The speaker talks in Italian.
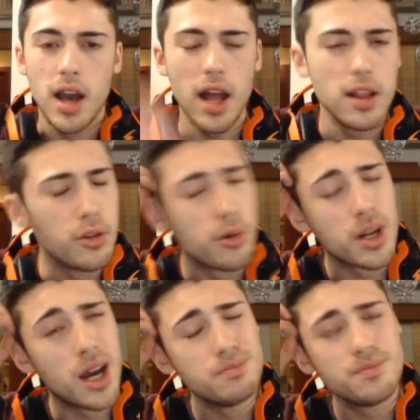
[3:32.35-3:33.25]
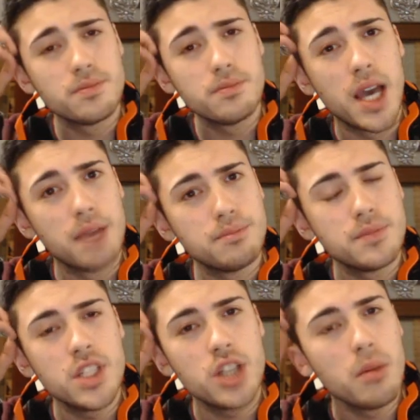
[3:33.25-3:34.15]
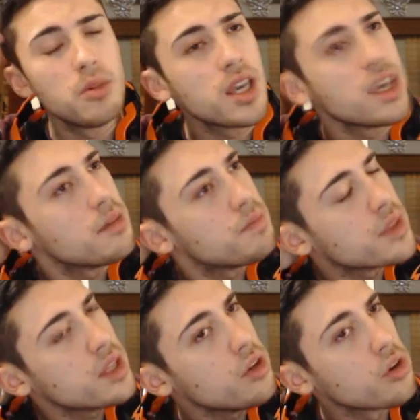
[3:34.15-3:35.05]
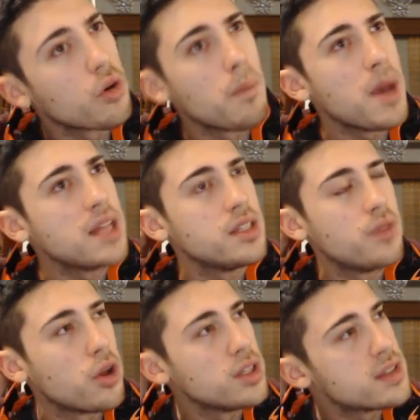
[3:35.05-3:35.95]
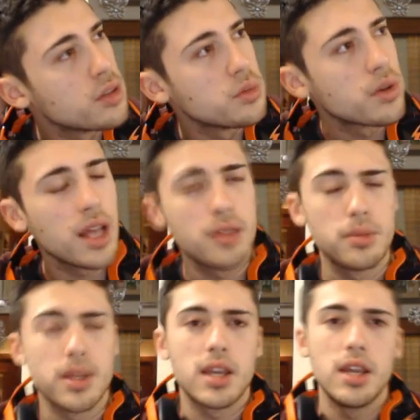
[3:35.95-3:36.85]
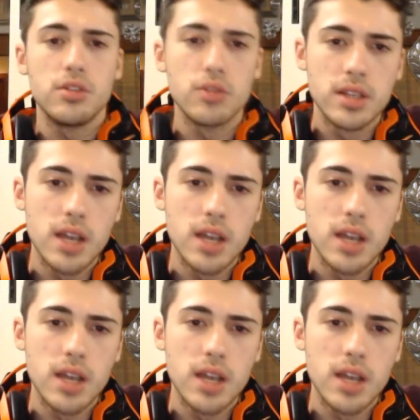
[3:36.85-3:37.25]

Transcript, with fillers: Allora, beh, diciamo che io il competitive l'ho iniziato più che altro perché non,